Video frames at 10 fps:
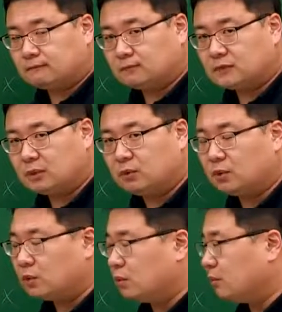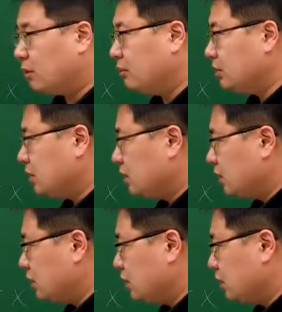참고로
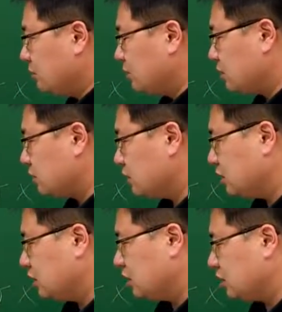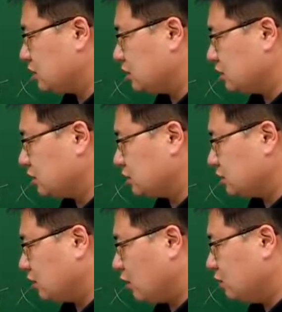법원의 느낌에서는 특히나 이제 그
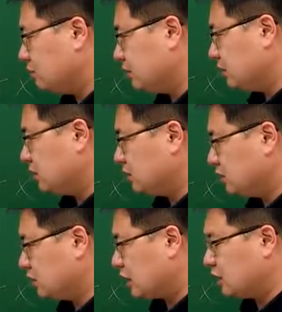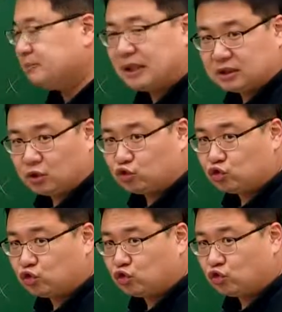어음이 지급하는 경우,
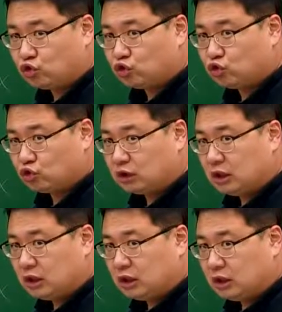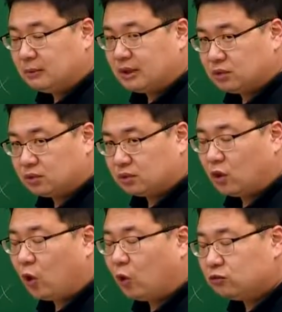일반적으로
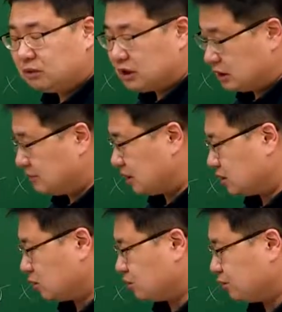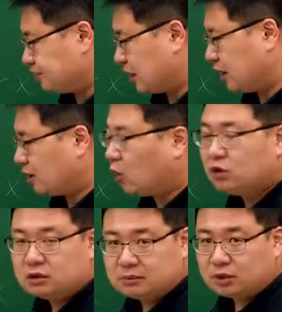어음을 지급하는 경우,
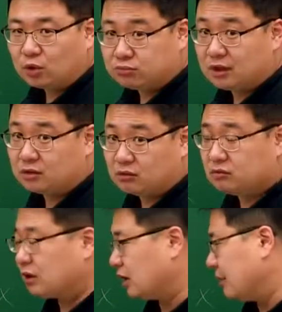어음을 교부하는 경우가 되게